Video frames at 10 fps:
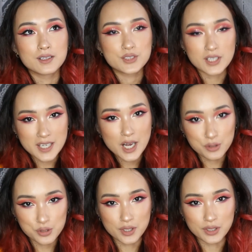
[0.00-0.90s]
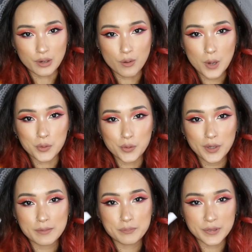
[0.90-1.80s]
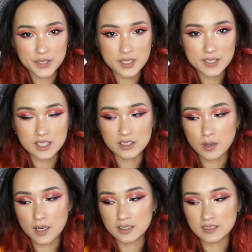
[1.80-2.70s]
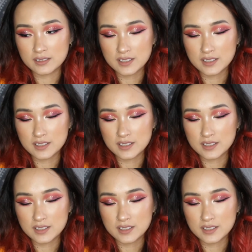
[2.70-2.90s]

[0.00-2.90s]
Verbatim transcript: 真要选的话，我会比较喜欢